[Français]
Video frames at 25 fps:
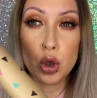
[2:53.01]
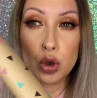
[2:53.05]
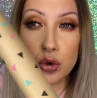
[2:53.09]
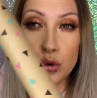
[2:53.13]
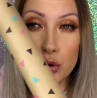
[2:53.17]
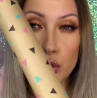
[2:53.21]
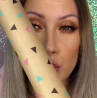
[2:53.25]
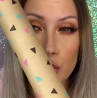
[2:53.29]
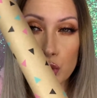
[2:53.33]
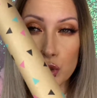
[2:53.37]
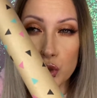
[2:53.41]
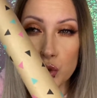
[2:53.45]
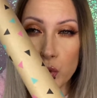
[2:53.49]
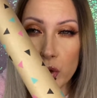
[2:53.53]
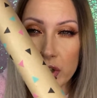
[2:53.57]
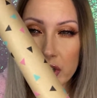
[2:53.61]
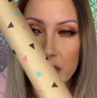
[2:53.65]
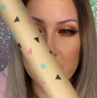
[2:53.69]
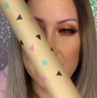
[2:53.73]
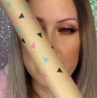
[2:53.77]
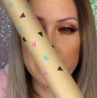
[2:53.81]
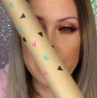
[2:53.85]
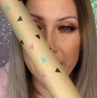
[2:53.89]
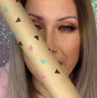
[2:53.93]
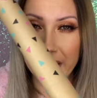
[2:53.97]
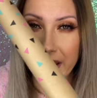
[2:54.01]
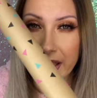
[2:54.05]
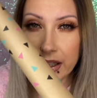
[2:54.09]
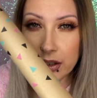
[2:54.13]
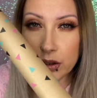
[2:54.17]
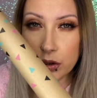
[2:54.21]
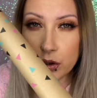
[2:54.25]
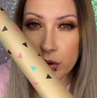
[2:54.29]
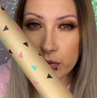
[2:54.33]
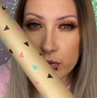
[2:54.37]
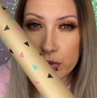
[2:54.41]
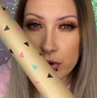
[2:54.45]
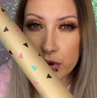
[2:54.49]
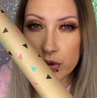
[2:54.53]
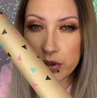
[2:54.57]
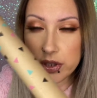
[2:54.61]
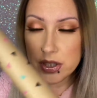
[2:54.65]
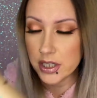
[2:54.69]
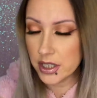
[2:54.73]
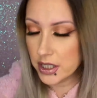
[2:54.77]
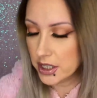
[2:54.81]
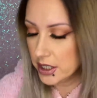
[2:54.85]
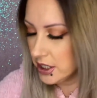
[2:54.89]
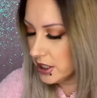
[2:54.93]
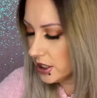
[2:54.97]
Donc je crois que j'en ai pris 4 comme
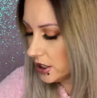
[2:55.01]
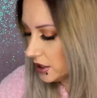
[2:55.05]
ceci.